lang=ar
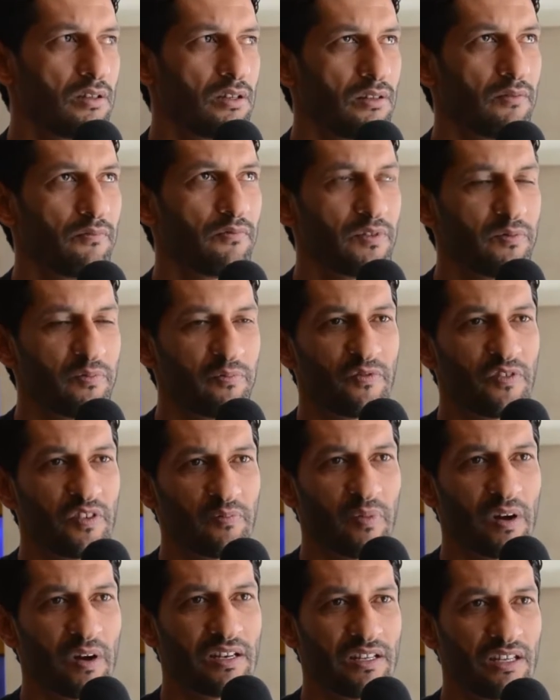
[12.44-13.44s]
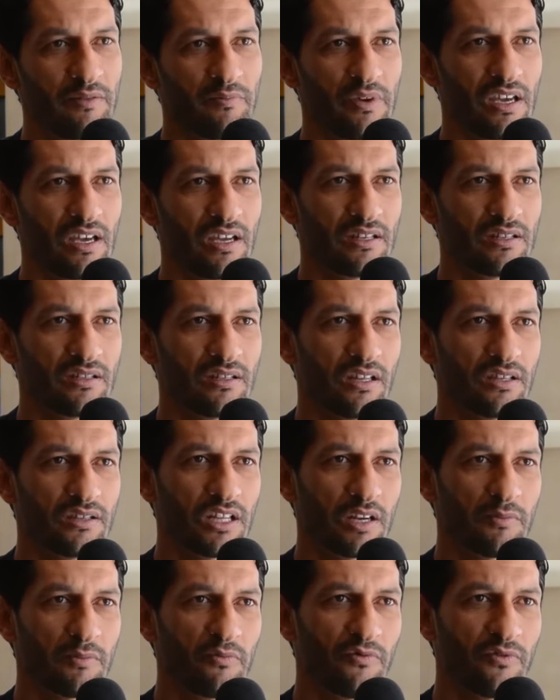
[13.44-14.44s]
في في بالي باهي
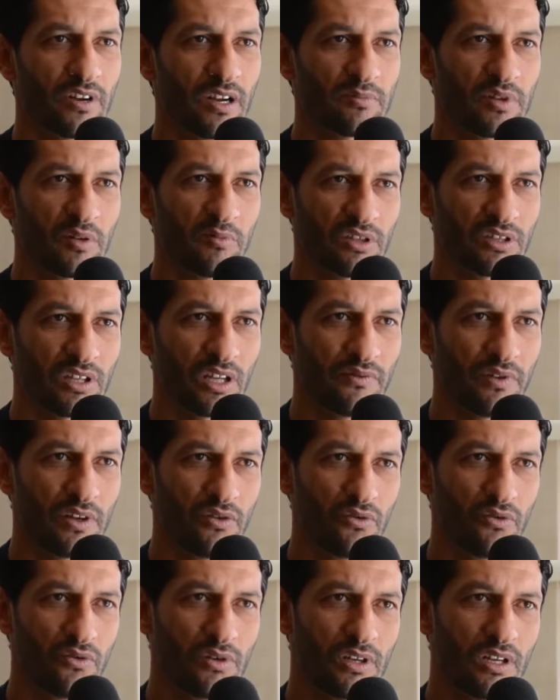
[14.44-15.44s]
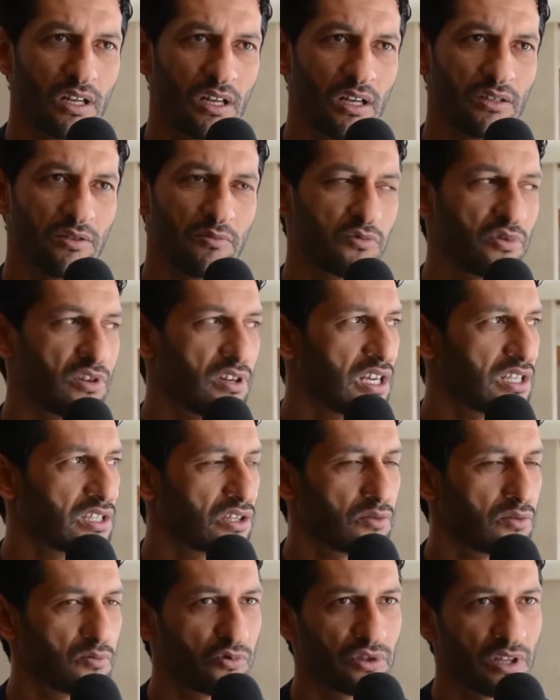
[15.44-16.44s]
ندربوا في الرابطه المحترفه الاولى يمكن
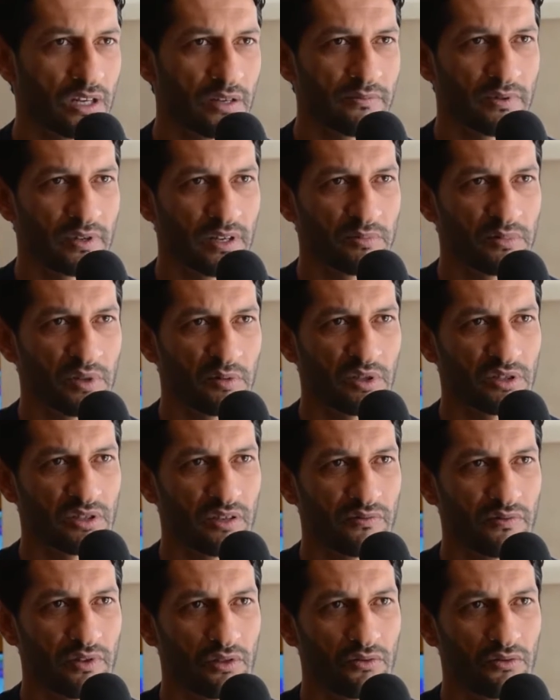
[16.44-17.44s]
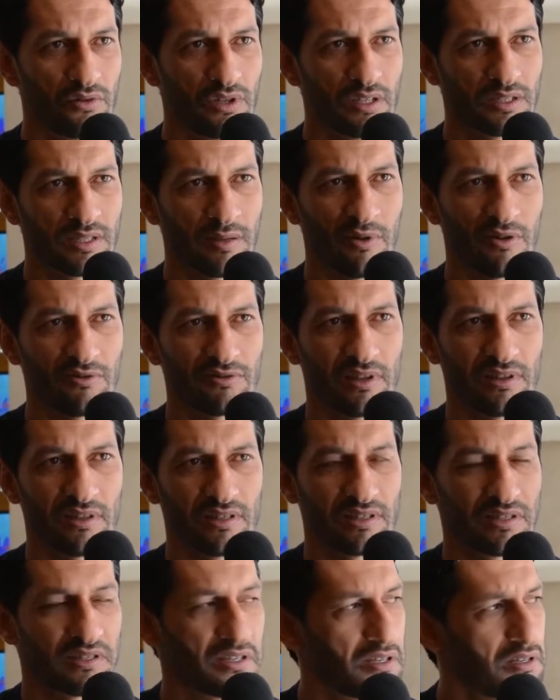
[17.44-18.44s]
اصغر مدرب في الرابطه المحترفه الاولى 37
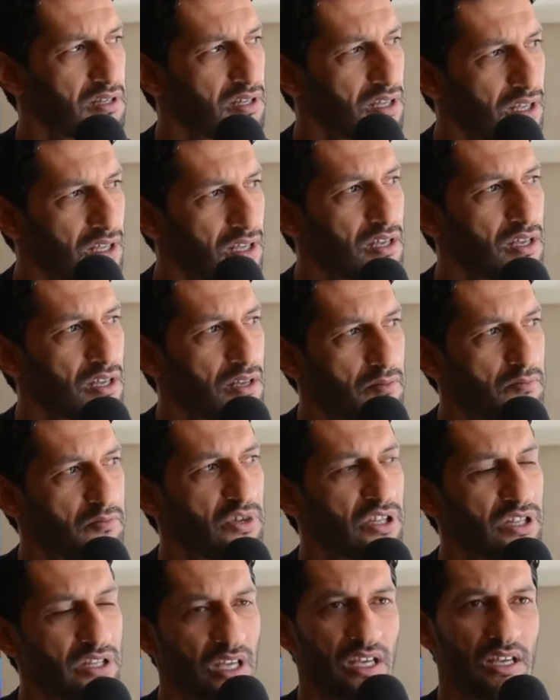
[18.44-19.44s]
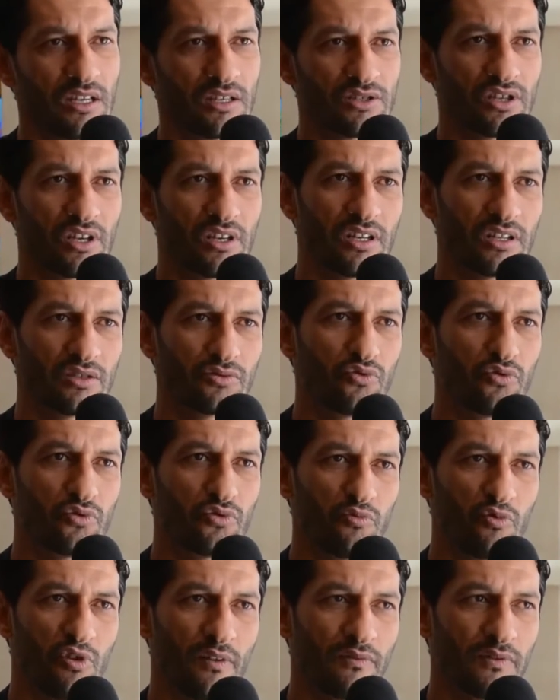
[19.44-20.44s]
سنه بدايه ان شاء الله تكون
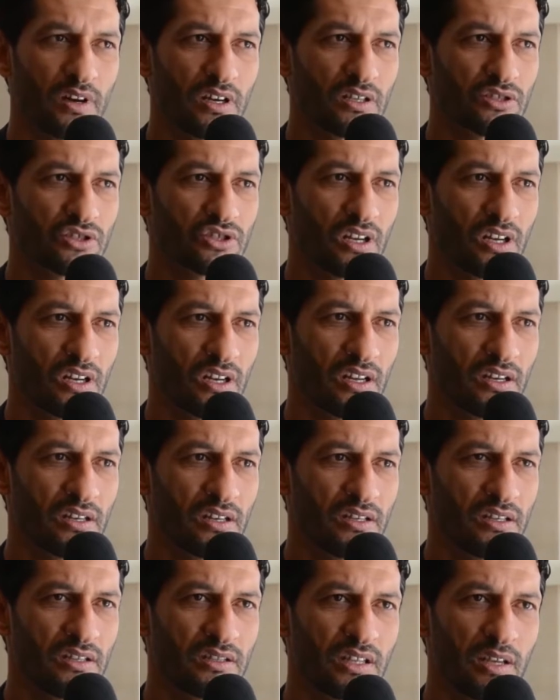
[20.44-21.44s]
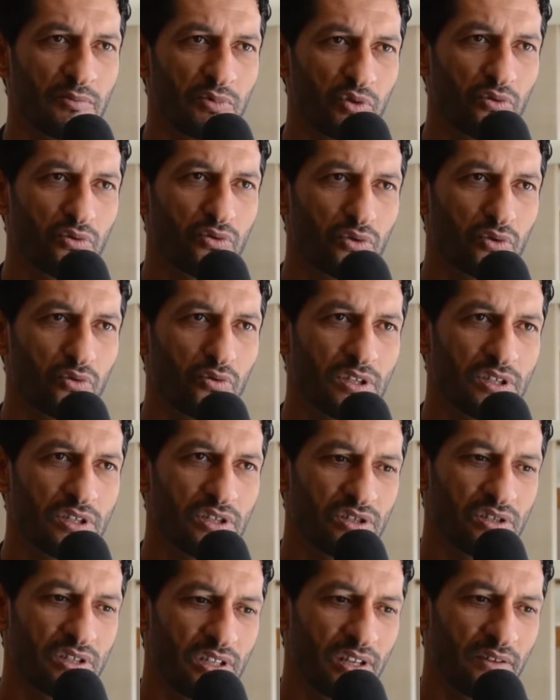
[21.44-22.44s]
موافقه ان شاء الله نلتمسوا خطوات
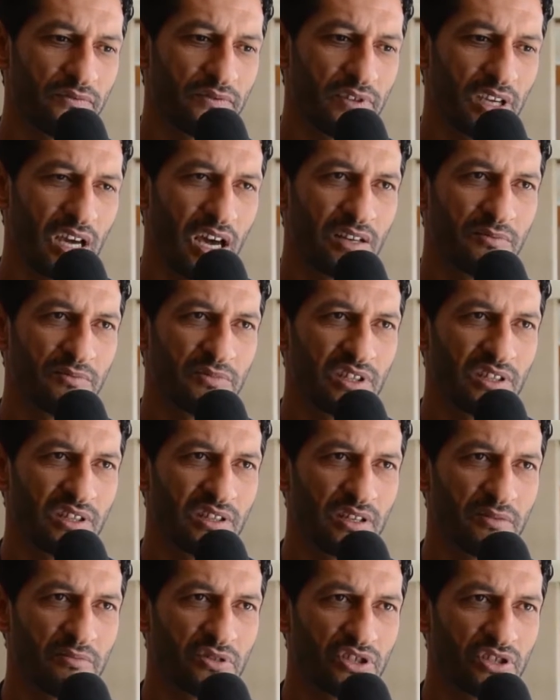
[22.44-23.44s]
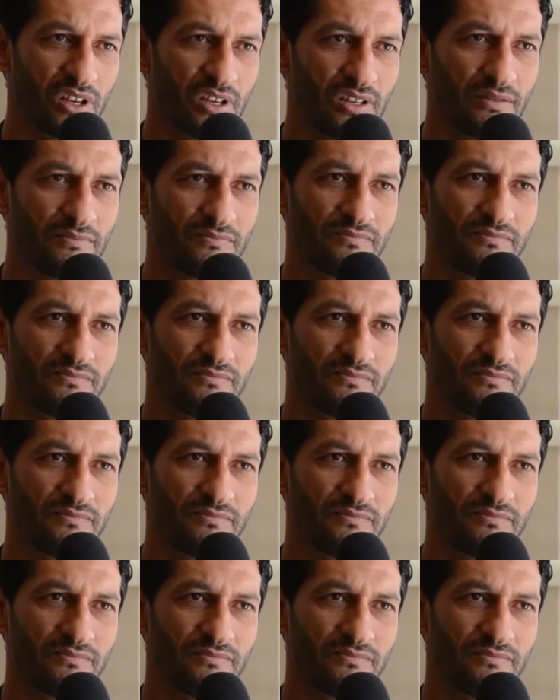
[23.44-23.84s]
جديده في عالم التدريب ان شاء الله